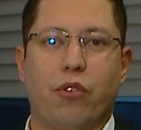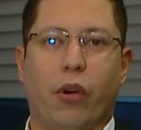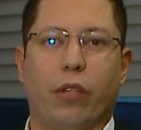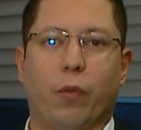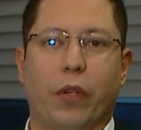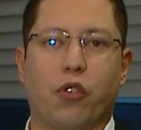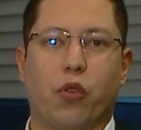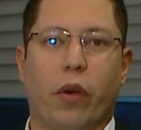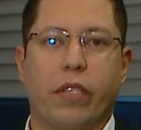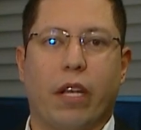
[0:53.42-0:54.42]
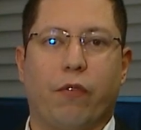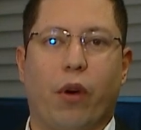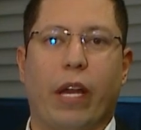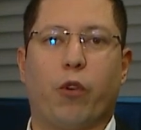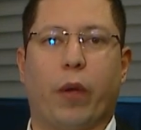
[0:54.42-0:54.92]
de oito pessoas
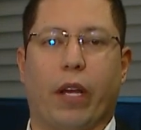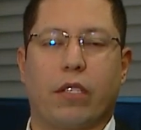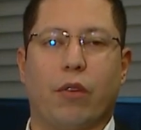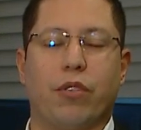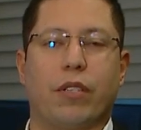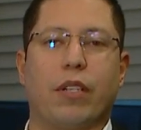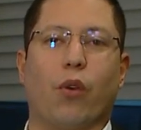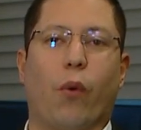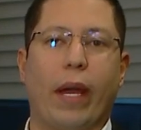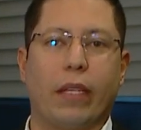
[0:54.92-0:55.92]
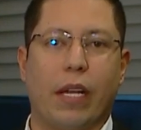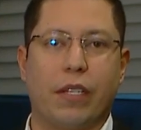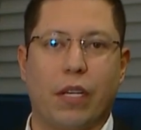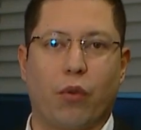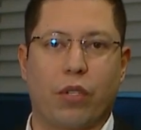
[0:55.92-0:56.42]
levou à recuperação de
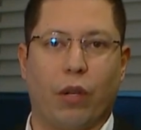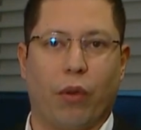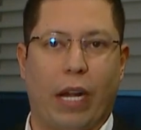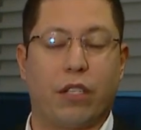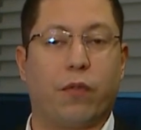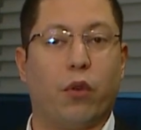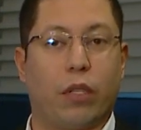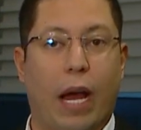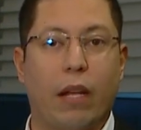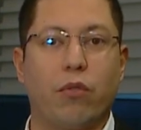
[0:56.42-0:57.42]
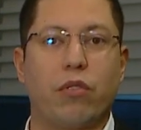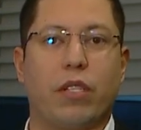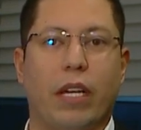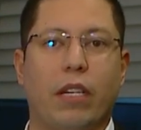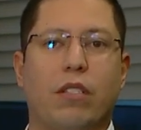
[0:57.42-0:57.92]
55 celulares
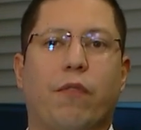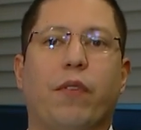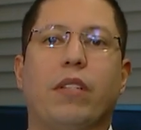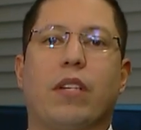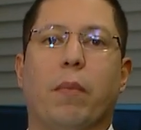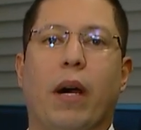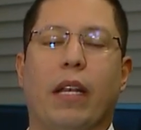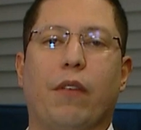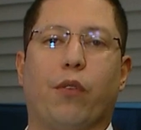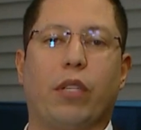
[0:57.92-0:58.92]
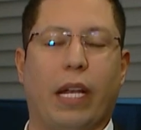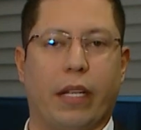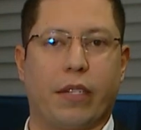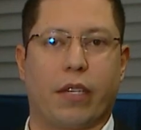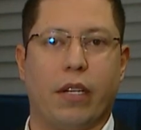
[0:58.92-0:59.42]
furtados nesse fim de semana em
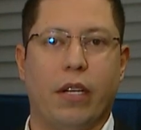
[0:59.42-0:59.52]
Fortaleza.